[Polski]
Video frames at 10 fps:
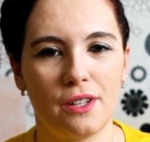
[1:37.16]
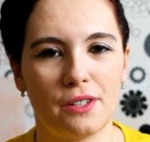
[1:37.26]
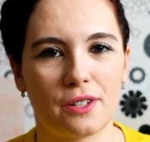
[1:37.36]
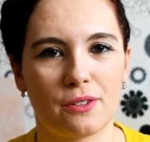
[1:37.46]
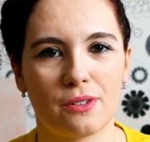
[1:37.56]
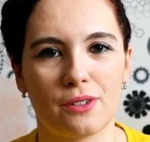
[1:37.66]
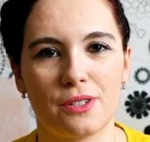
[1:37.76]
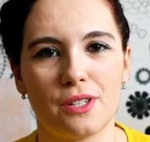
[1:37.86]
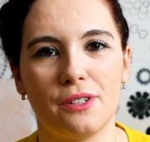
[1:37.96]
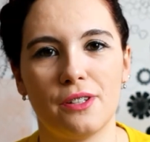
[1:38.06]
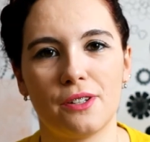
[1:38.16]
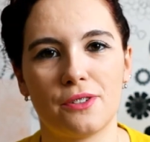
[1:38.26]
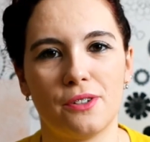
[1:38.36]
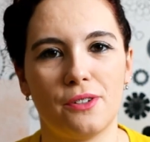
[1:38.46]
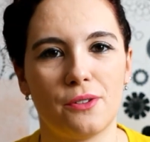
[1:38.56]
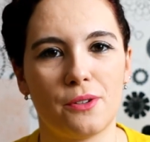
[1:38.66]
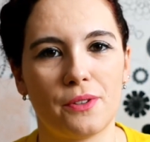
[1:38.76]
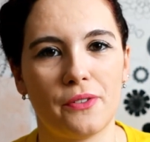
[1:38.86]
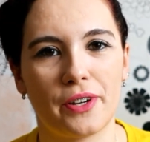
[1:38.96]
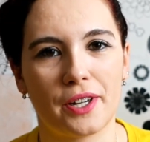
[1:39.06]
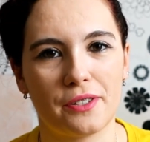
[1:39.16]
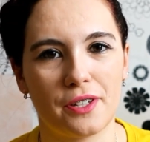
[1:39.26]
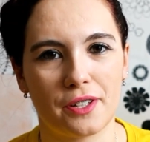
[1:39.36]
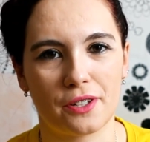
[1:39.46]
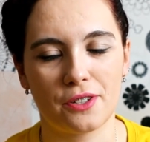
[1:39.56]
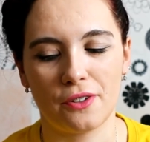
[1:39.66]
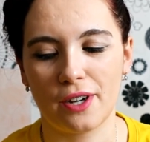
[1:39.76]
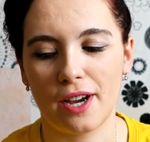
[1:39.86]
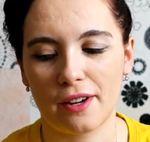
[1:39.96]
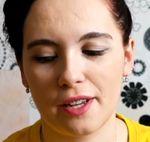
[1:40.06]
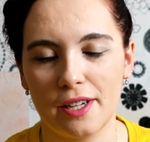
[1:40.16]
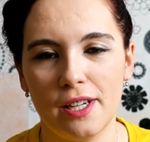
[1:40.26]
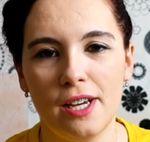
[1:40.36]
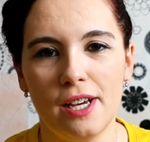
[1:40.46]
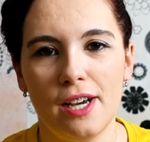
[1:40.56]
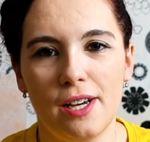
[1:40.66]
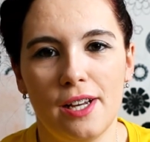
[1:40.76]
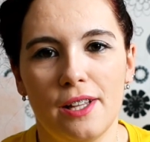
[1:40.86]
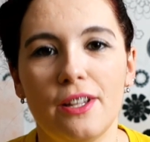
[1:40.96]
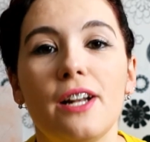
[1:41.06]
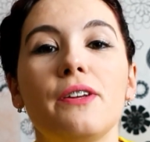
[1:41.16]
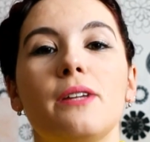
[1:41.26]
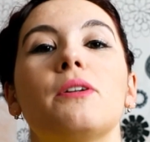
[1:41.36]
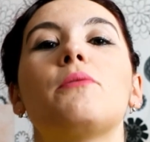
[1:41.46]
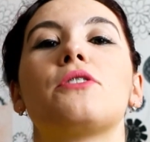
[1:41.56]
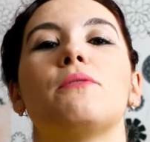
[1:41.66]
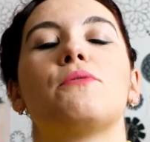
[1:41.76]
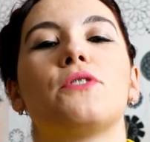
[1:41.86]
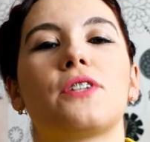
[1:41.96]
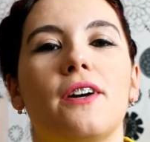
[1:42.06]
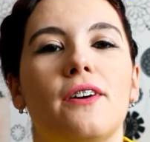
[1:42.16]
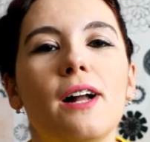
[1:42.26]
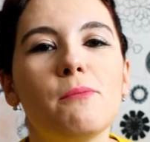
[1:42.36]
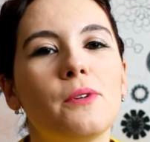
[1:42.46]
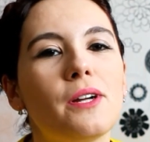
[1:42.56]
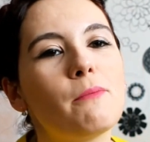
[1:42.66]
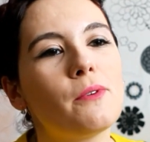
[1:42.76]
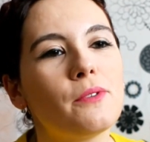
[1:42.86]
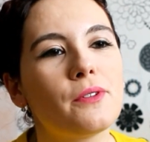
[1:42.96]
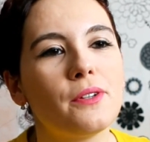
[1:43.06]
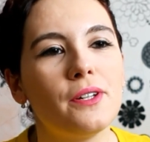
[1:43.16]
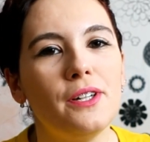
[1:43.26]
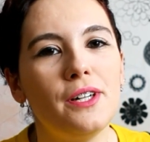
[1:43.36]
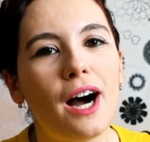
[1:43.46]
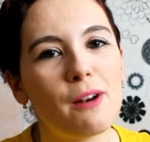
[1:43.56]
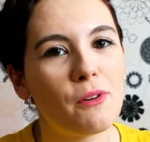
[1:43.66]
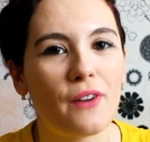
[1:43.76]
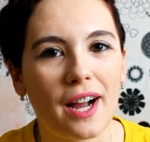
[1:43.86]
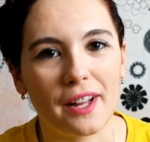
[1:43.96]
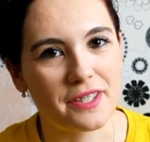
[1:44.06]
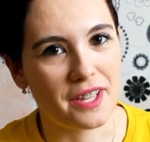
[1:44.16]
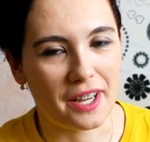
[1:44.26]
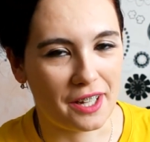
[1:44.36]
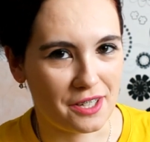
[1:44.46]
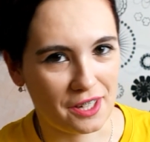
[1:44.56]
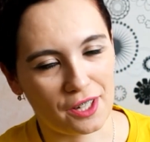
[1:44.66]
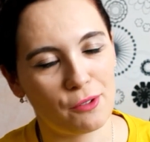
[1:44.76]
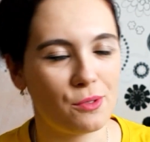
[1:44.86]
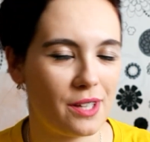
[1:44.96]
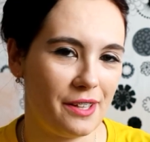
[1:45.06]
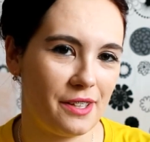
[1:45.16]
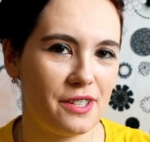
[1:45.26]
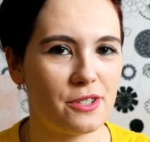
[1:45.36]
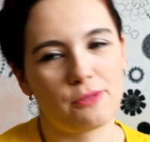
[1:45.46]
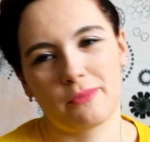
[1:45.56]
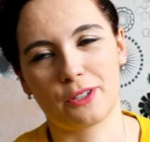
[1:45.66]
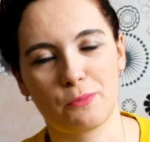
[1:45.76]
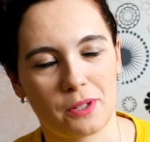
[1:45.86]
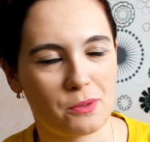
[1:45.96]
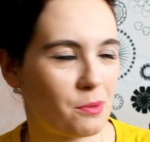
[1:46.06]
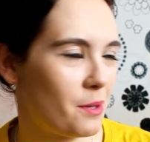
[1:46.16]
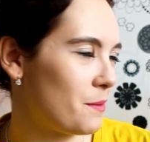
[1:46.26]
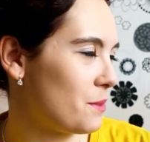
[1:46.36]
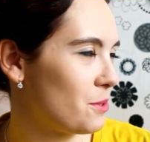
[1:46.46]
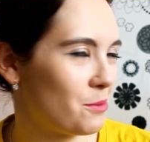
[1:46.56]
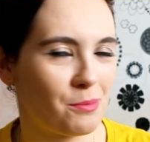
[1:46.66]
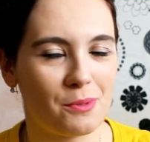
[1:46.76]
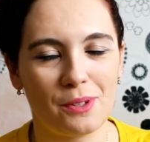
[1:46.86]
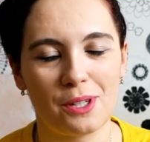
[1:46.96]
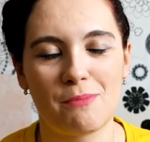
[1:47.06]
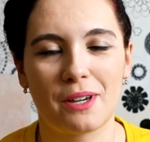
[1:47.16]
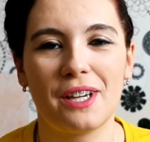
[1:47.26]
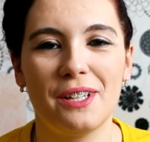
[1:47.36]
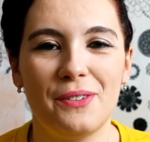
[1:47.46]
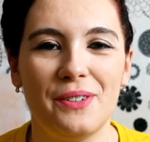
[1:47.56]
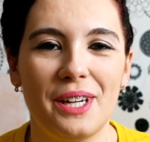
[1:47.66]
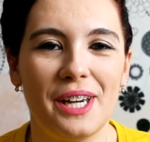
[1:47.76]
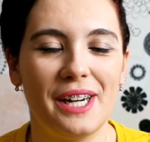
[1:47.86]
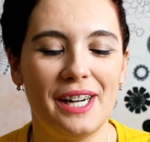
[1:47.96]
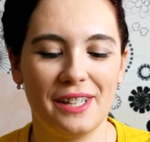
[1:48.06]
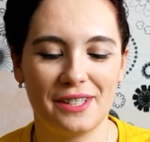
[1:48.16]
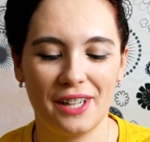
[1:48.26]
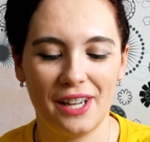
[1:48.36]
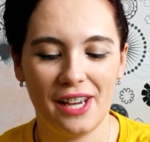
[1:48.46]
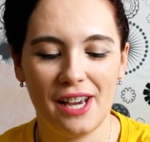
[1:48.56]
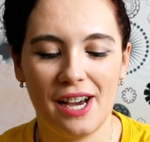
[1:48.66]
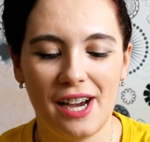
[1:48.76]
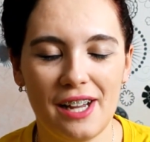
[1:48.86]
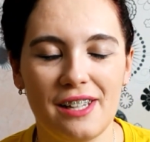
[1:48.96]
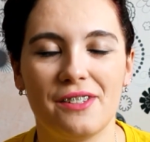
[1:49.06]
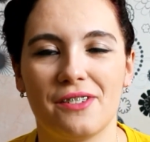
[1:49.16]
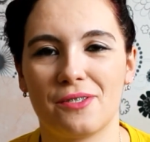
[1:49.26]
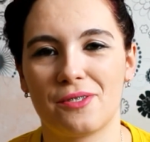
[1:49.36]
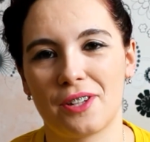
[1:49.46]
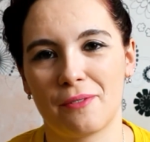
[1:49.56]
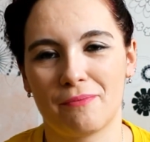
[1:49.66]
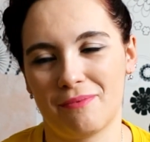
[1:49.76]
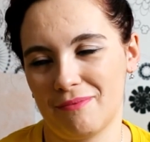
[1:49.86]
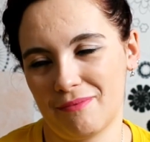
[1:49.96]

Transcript: i tak, no to jest jedyne, co, co w te wakacje tak się ogarnie. No ale wiadomo, nie można mieć wszystkiego. Albo remont, y, albo wakacje jakieś takie udane, nie? Zresztą ja też pracuję, więc tu już w ogóle nie ma kiedy wyjechać, ale no już tam